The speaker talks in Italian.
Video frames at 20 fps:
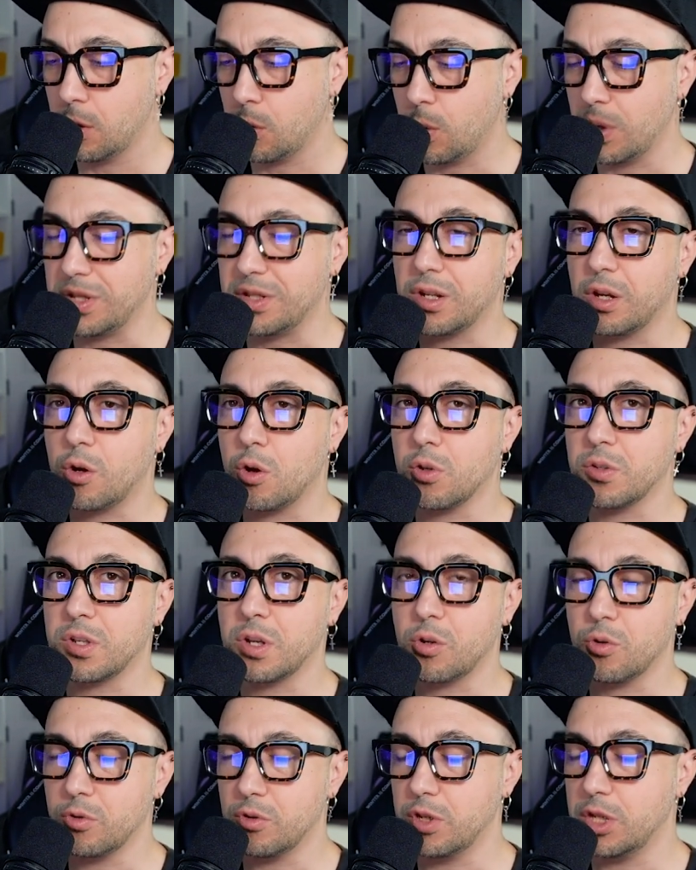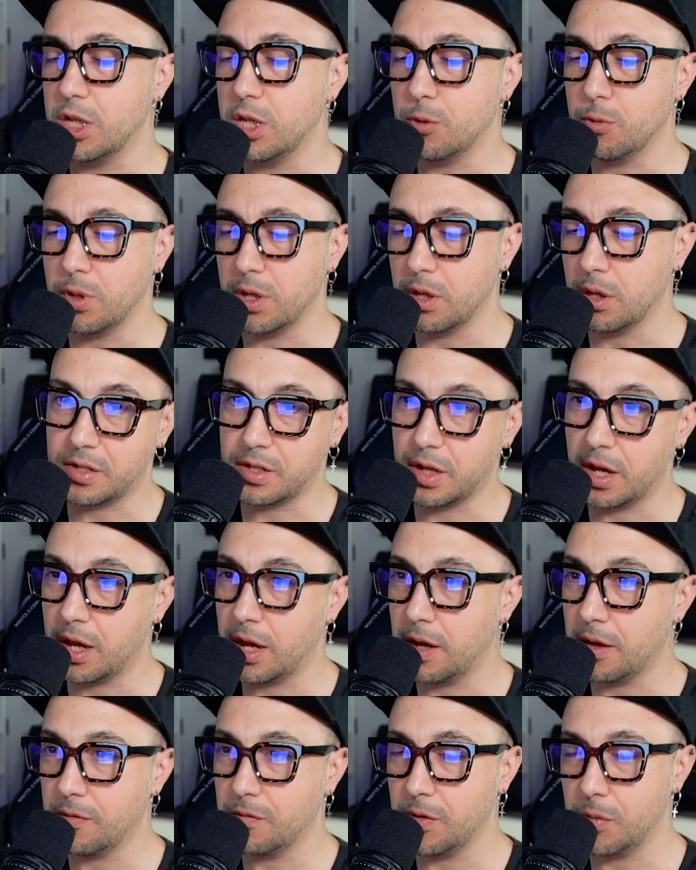questa cosa continui.
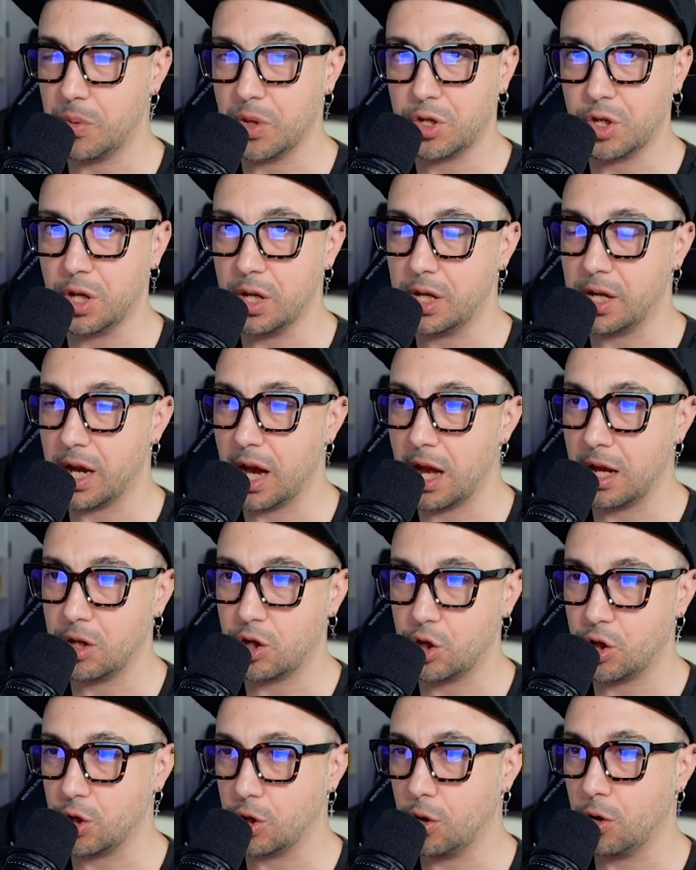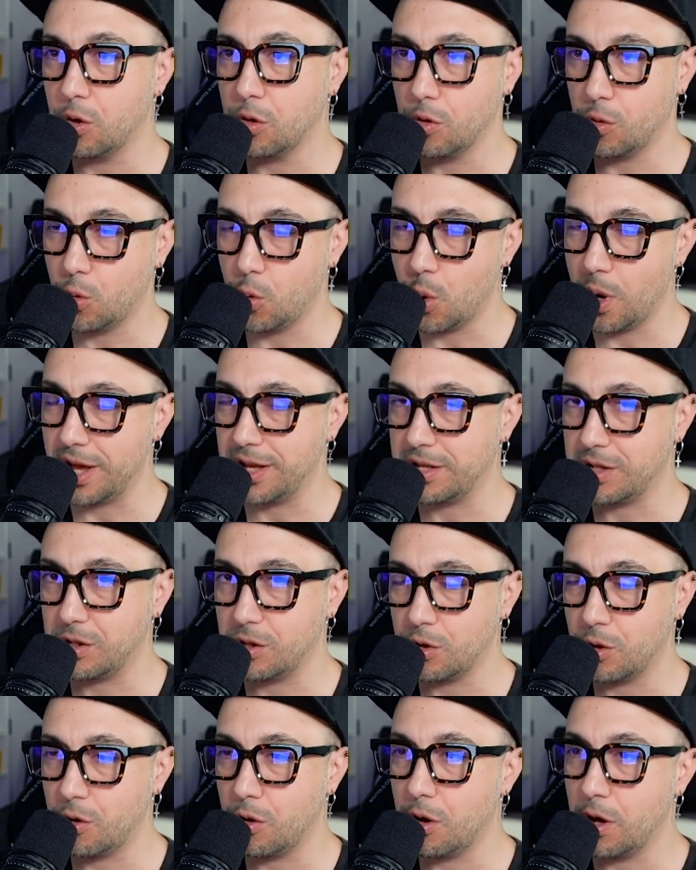Se vi piace il calcio,
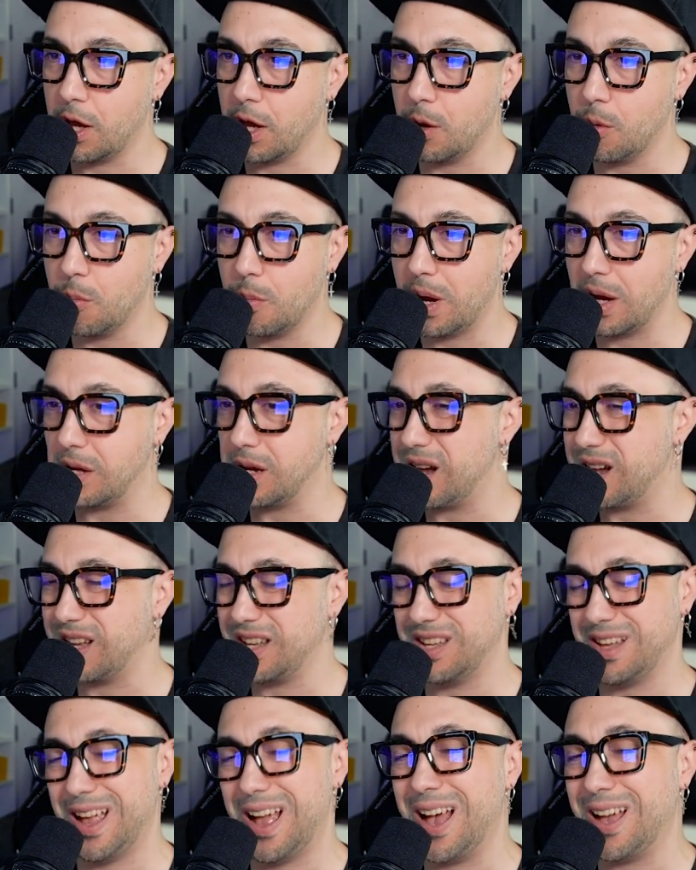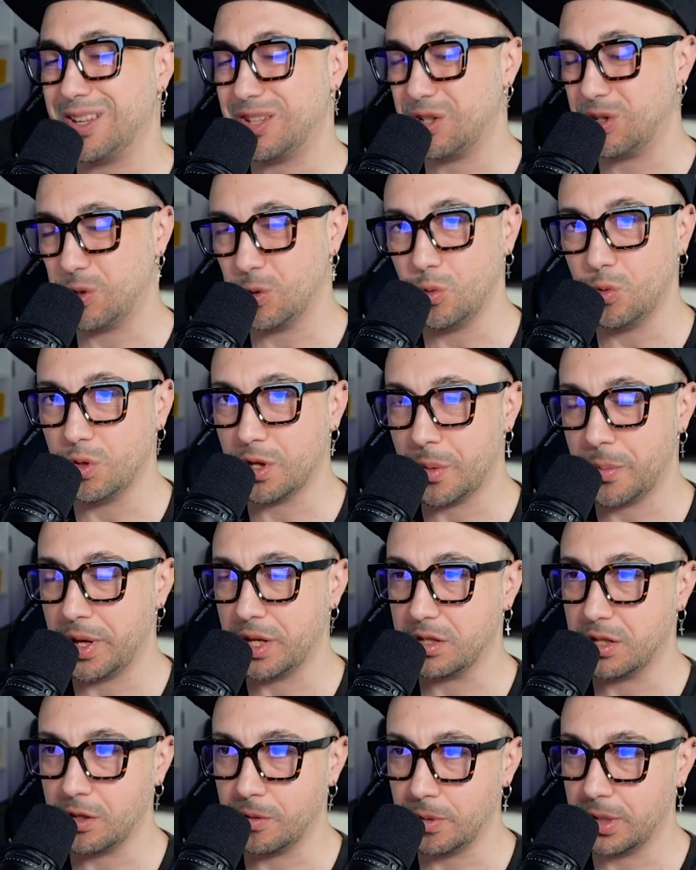questo è un manga che
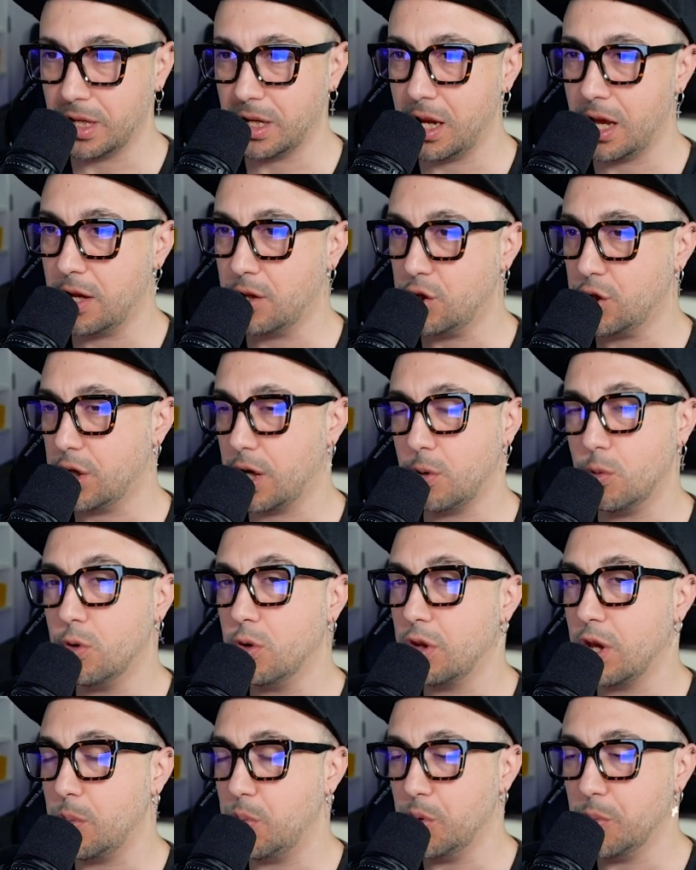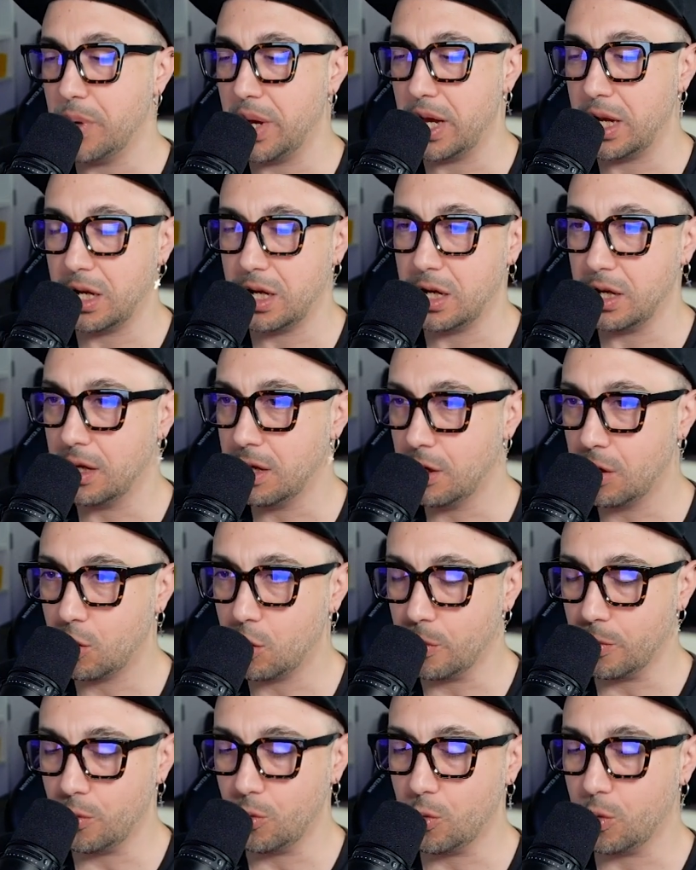assolutamente dovete leggere, è uno dei più belli
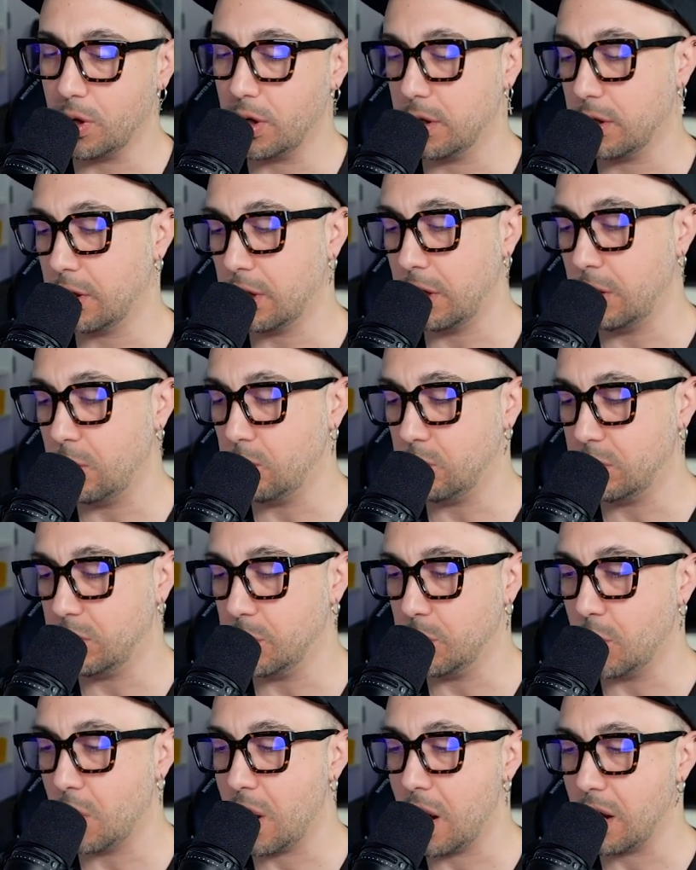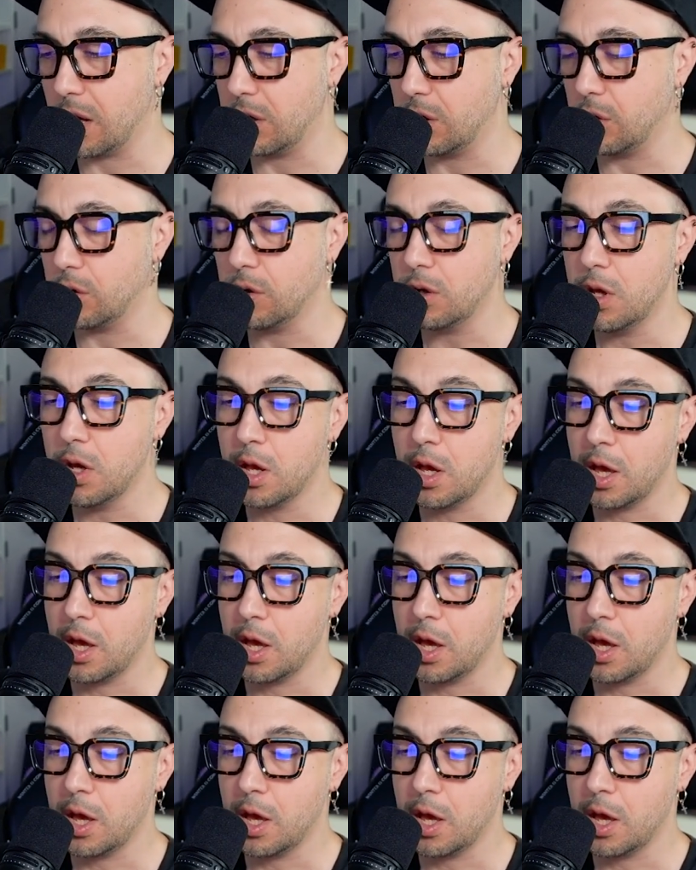comunque dell'ultimo anno.